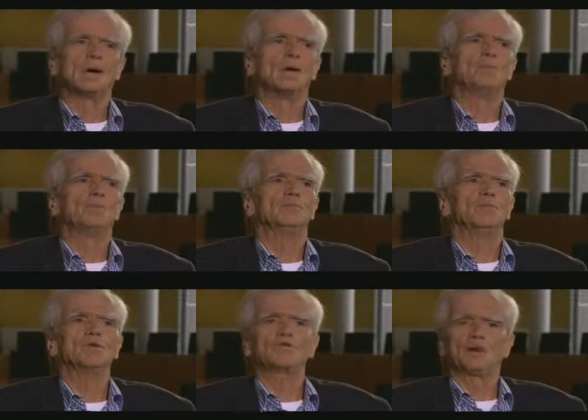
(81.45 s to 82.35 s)
ob
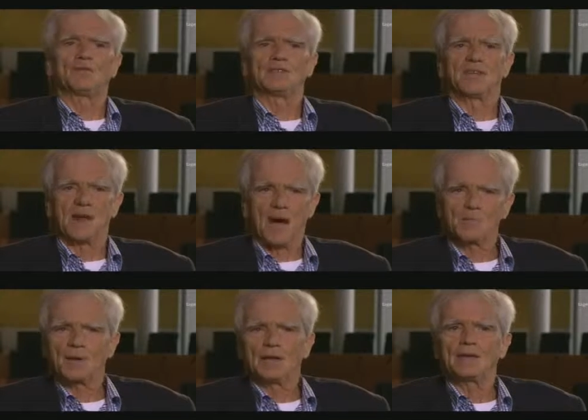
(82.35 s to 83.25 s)
möglicherweise eine
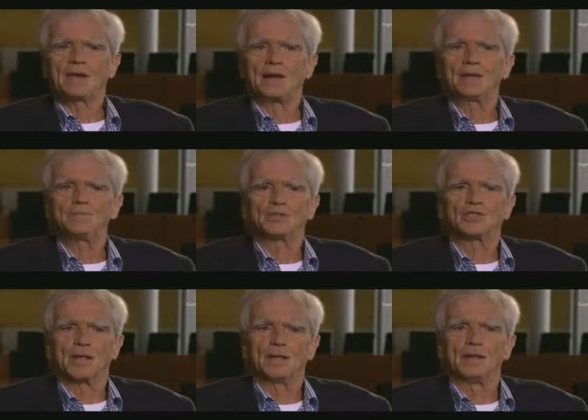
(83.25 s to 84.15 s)
Abhängigkeit
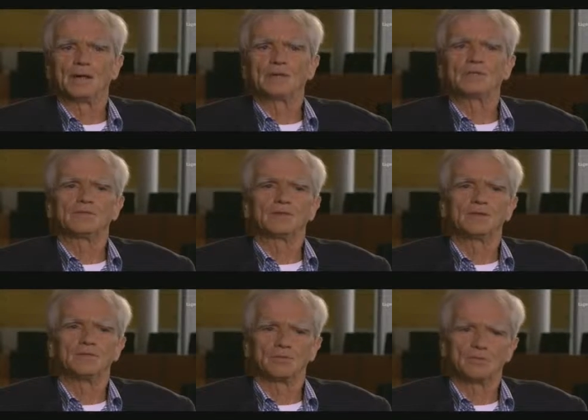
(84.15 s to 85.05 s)
bestanden hat
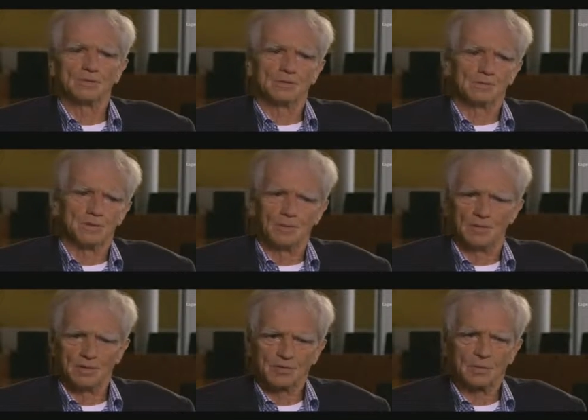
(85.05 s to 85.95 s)
äh, zwischen
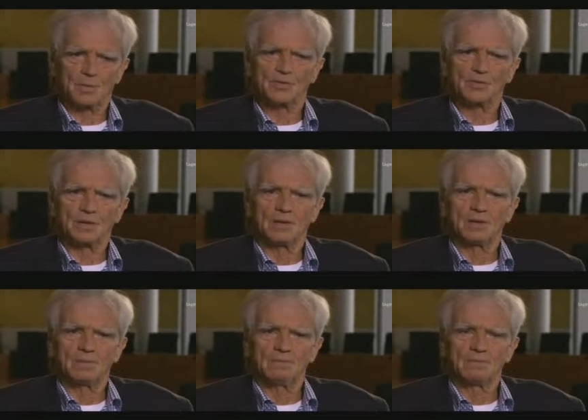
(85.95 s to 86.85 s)
dem
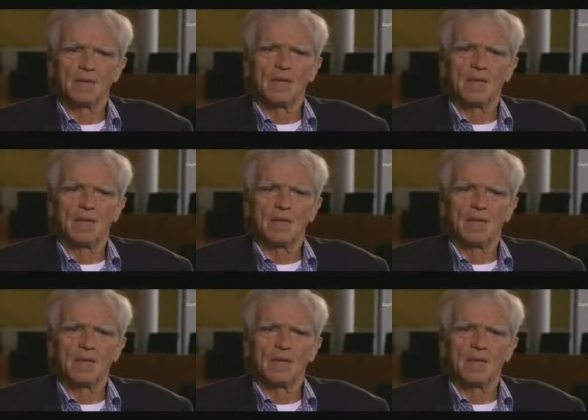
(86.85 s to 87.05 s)
Ministerpräsidenten